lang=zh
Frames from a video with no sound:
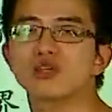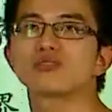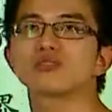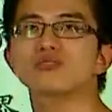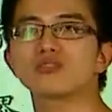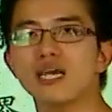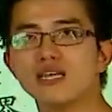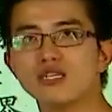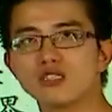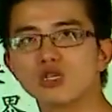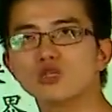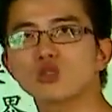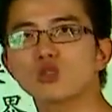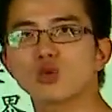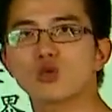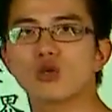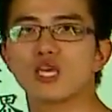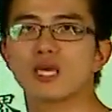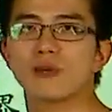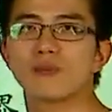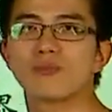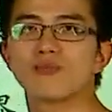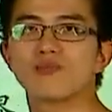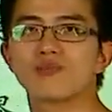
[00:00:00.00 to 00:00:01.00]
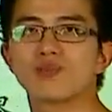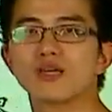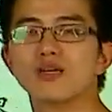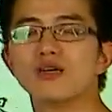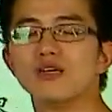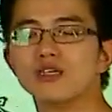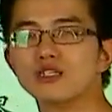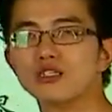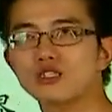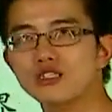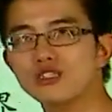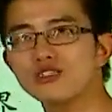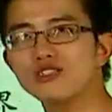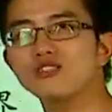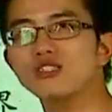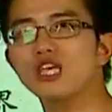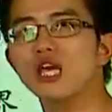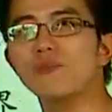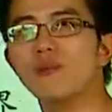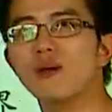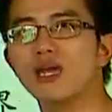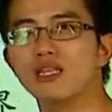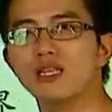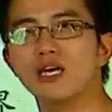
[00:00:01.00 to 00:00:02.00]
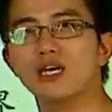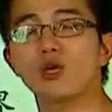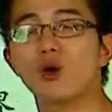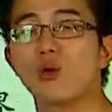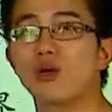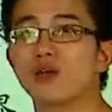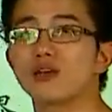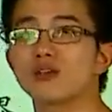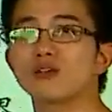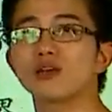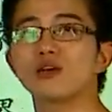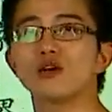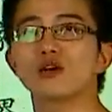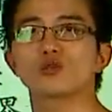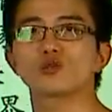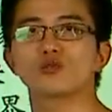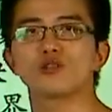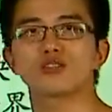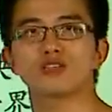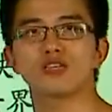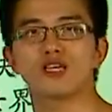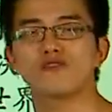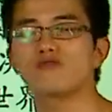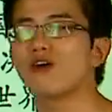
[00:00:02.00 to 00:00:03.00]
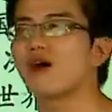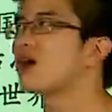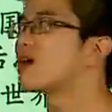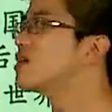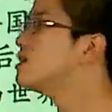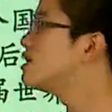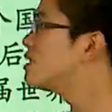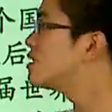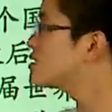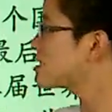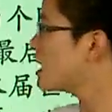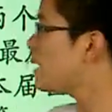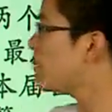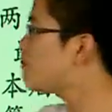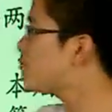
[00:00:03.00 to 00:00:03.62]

亚但是注意，世界杯呢有一个特殊的地方，它